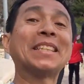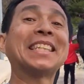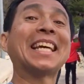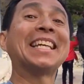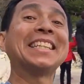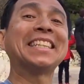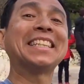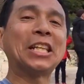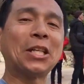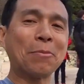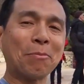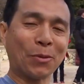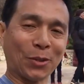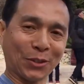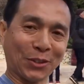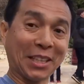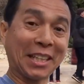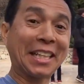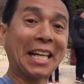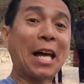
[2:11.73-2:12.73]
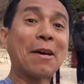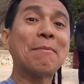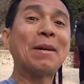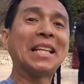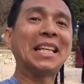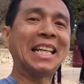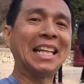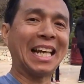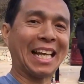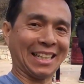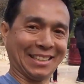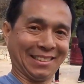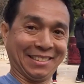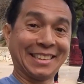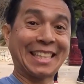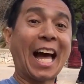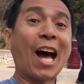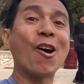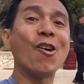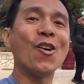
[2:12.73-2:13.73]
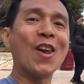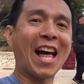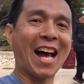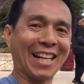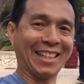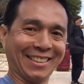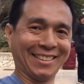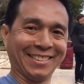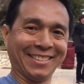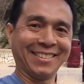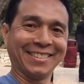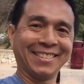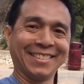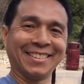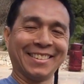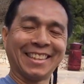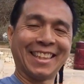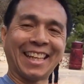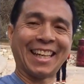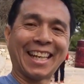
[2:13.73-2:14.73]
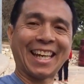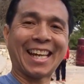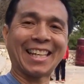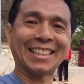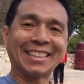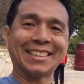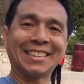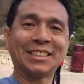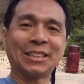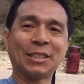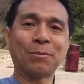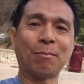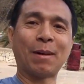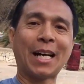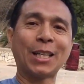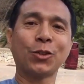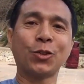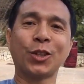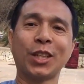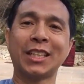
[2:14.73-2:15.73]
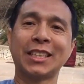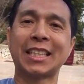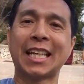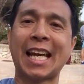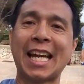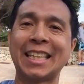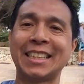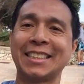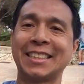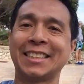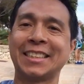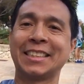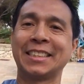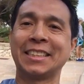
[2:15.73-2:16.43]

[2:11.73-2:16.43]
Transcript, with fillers: Pasensya na po Nagkamali lang, tao lang Ayan, mga turista yan